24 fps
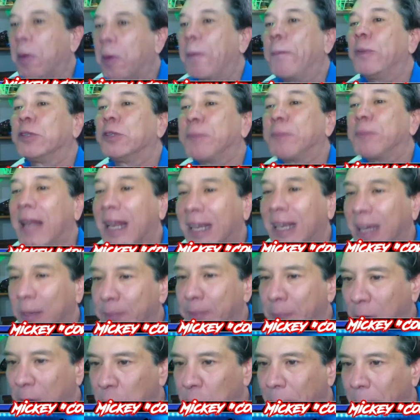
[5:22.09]
pues para qué
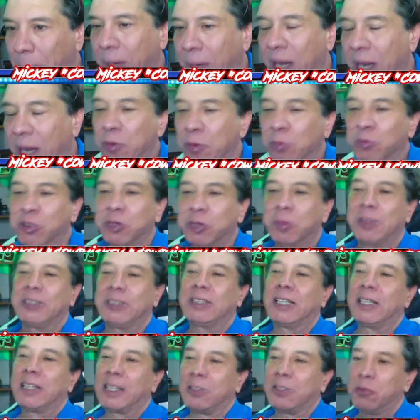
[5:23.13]
pago el premium si me
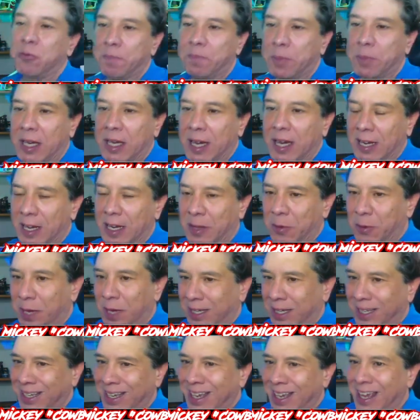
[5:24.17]
están dando un pick ganador
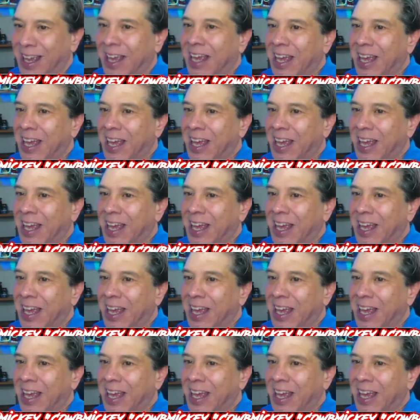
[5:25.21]
aquí.